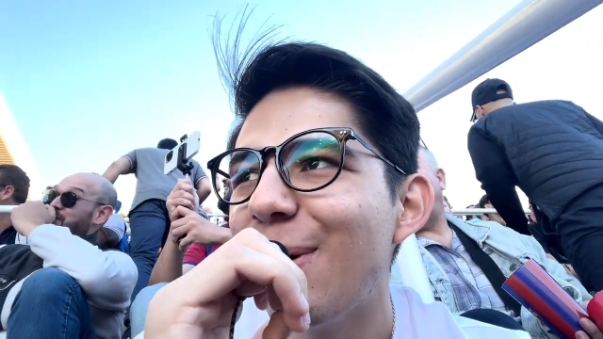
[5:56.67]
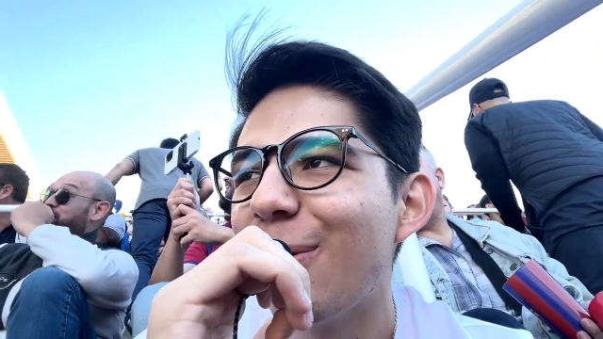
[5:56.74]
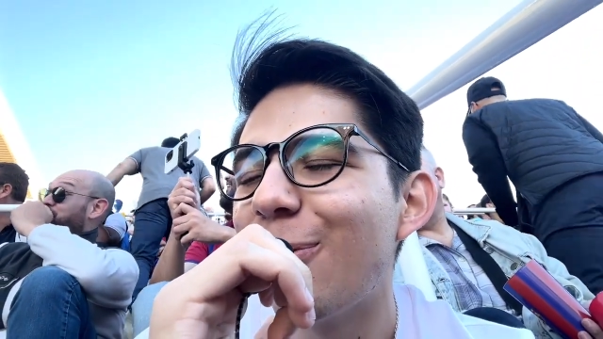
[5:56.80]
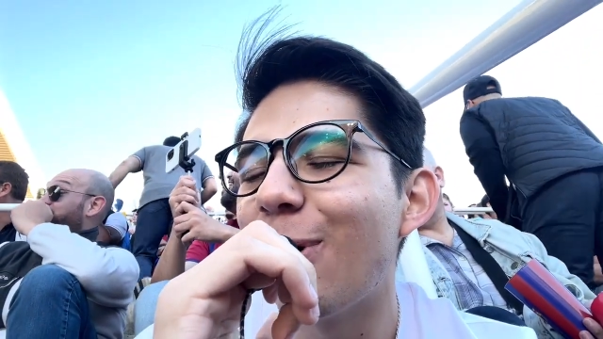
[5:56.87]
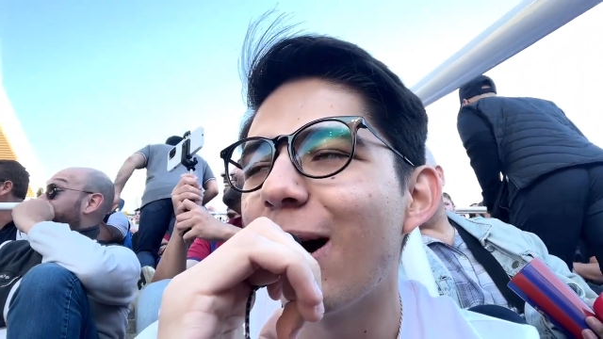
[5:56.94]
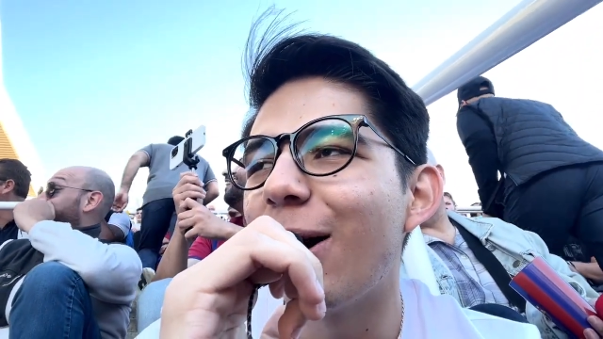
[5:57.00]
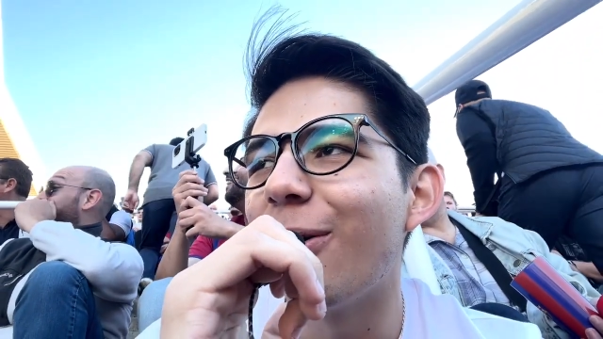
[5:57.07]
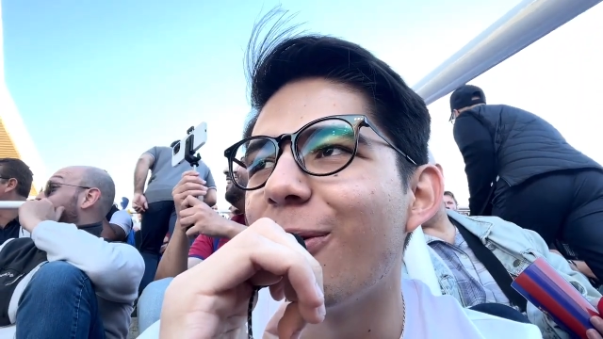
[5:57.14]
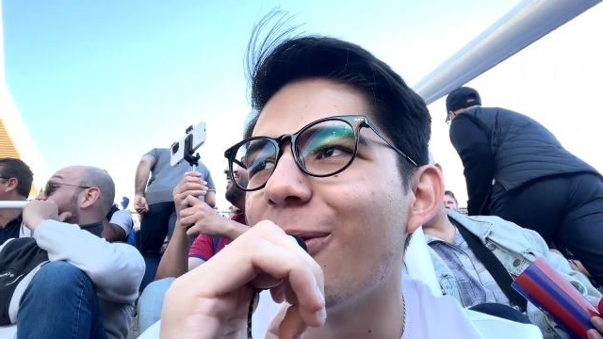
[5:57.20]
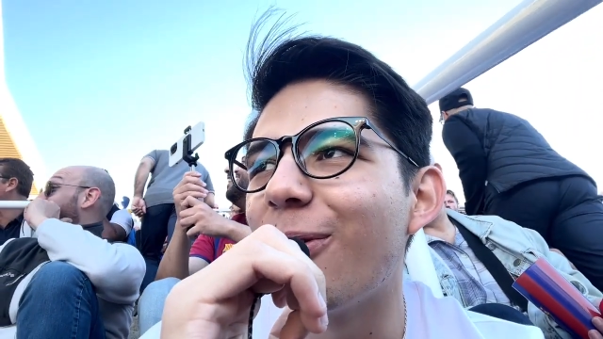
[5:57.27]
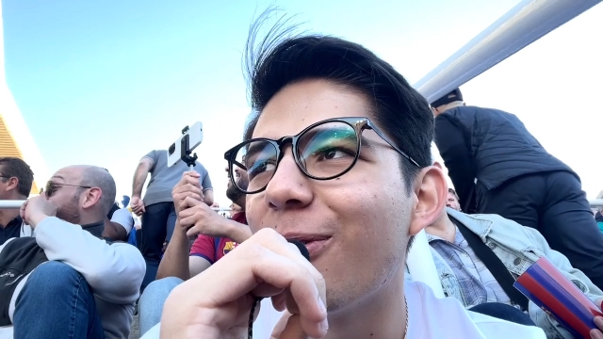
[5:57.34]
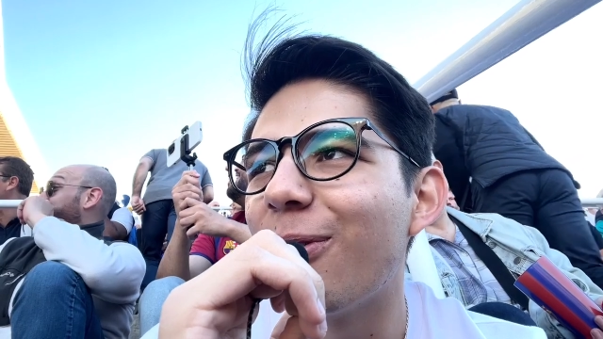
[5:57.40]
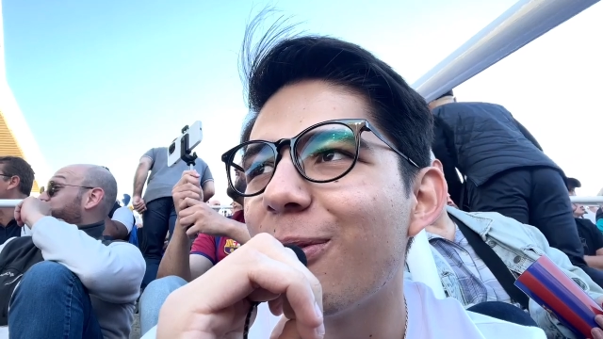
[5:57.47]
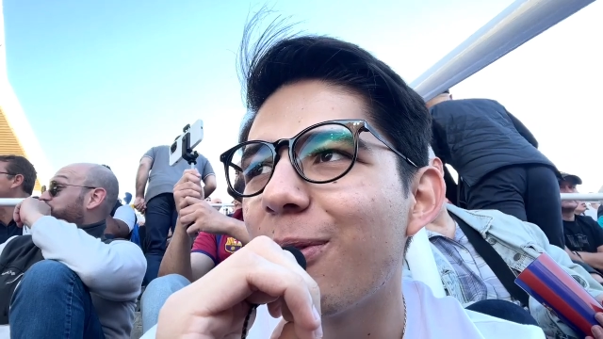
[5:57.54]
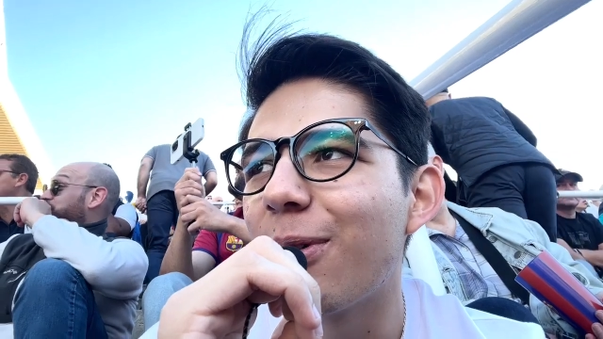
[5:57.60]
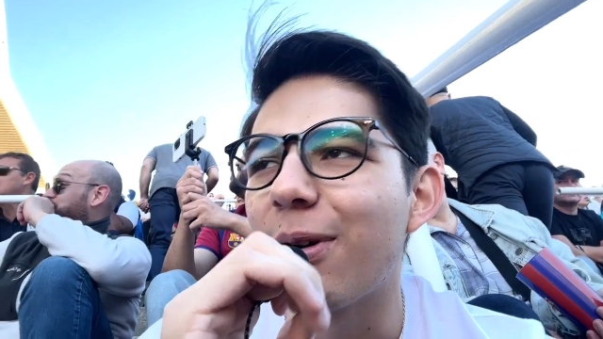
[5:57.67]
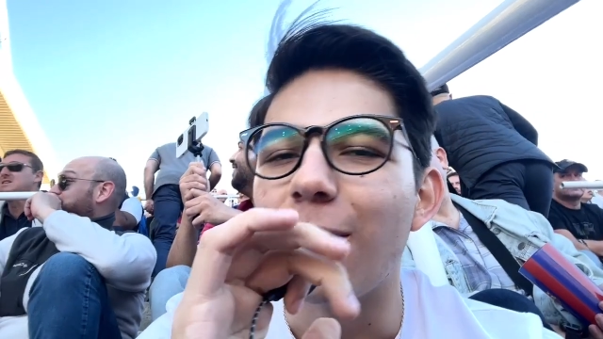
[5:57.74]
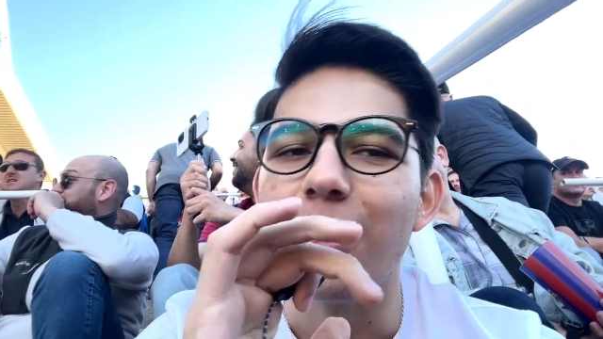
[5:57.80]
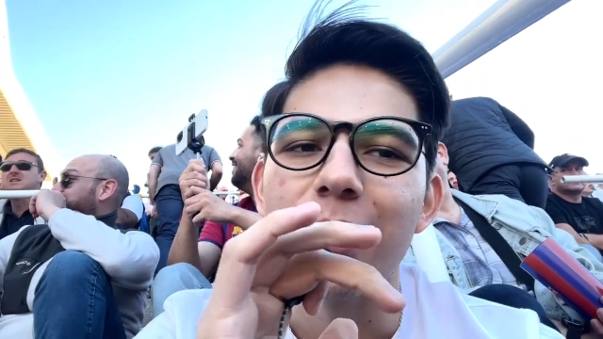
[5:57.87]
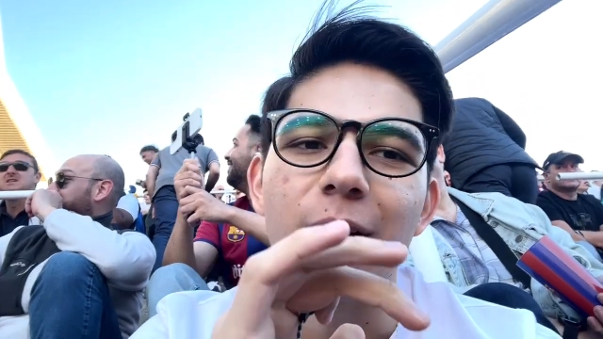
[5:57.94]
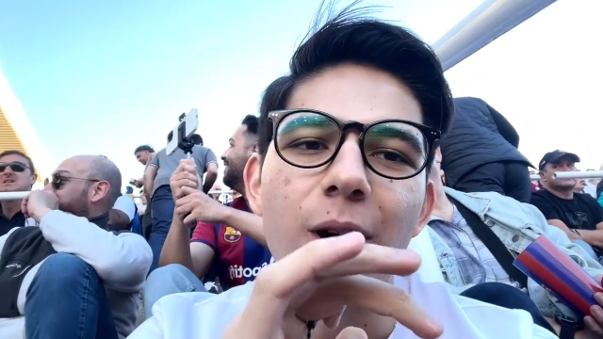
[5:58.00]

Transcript: Wow. Oye,